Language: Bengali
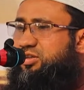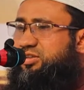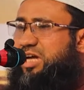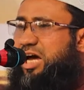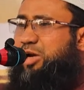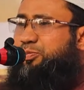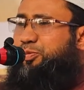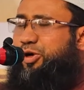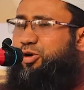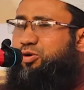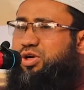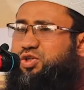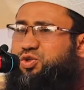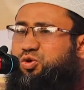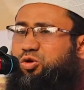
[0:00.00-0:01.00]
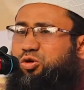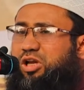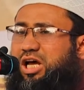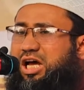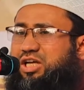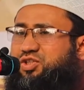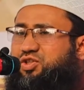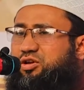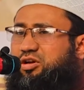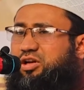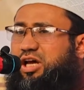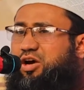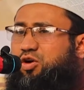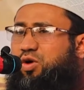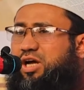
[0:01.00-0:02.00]
তারপরও রসুল্লাহ
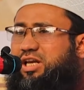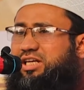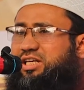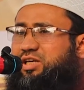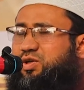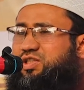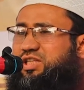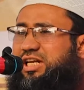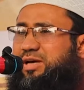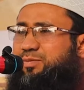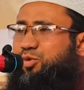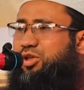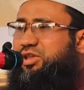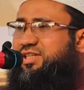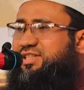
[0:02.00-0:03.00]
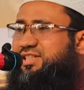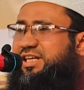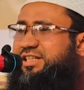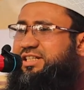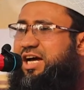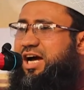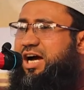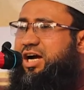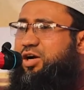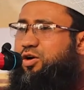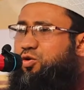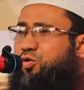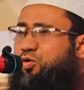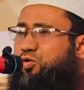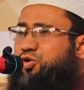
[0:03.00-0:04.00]
সাল্লাহ আলহি ওসাল্লাম বলতেছেন এটা
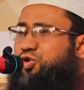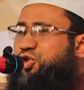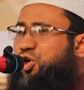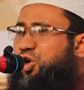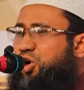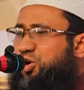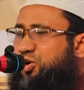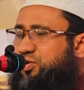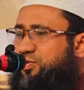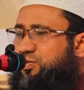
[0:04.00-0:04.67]
কোন শহর